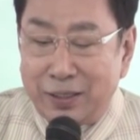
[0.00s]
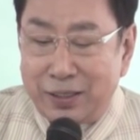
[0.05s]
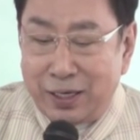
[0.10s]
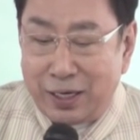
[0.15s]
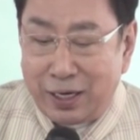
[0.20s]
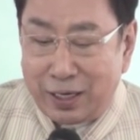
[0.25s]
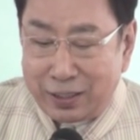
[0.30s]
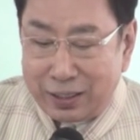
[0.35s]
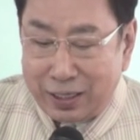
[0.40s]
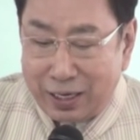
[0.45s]

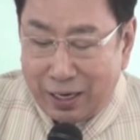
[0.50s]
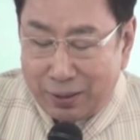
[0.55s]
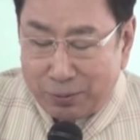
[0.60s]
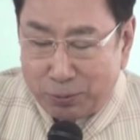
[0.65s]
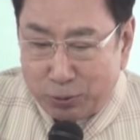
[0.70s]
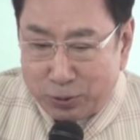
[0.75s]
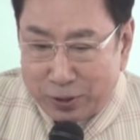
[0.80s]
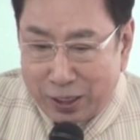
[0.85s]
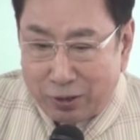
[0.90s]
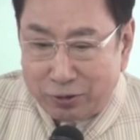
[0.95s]
ฉะนั้นข้า
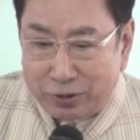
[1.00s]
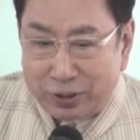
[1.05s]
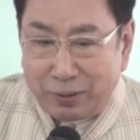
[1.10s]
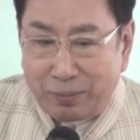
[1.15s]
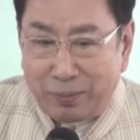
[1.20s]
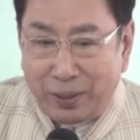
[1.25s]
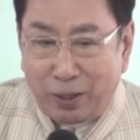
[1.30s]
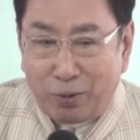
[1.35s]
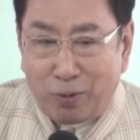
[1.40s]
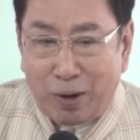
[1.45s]
พุทธเจ้าจึ
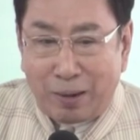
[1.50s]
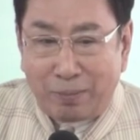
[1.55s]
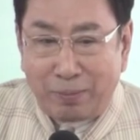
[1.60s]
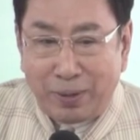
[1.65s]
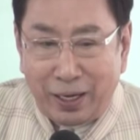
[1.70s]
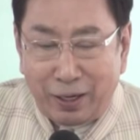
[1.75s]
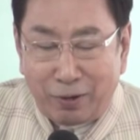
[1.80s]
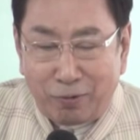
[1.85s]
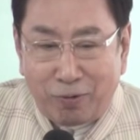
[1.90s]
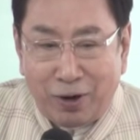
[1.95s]
งมีความ
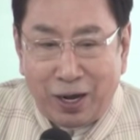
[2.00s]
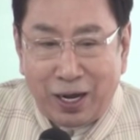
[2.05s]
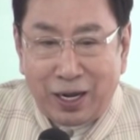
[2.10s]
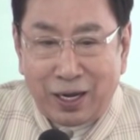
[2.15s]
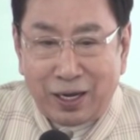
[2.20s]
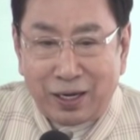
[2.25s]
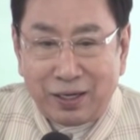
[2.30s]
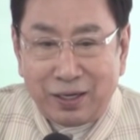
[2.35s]
เห็นว่า